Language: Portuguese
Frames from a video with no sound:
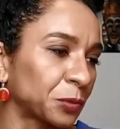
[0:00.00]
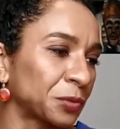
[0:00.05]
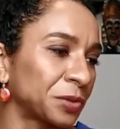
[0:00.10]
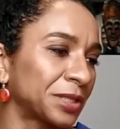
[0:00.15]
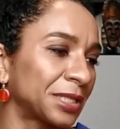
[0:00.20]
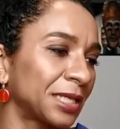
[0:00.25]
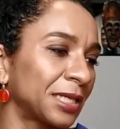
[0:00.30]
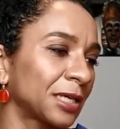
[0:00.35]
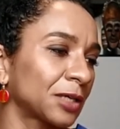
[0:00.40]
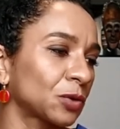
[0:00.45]
do
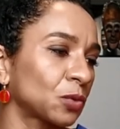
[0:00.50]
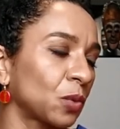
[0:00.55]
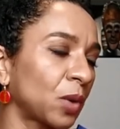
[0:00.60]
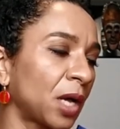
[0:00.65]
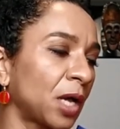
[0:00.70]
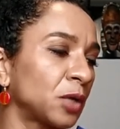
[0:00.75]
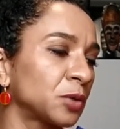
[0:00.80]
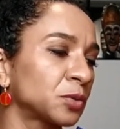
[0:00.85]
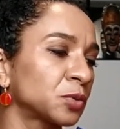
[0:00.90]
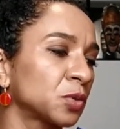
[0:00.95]

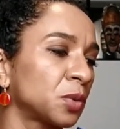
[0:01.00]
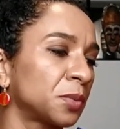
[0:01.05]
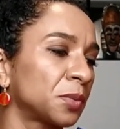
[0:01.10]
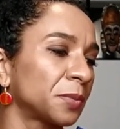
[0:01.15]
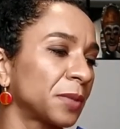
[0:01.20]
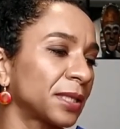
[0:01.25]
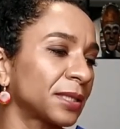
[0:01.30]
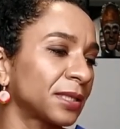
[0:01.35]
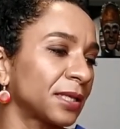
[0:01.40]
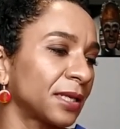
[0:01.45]
intelectual sobre
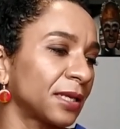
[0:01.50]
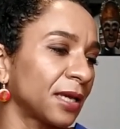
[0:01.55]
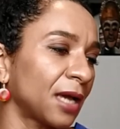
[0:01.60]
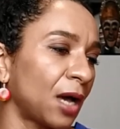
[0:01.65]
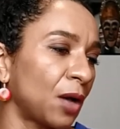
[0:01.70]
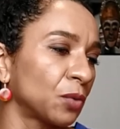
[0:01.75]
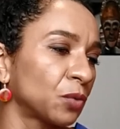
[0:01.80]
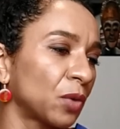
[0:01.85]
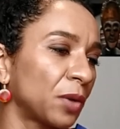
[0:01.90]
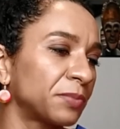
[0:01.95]
o material,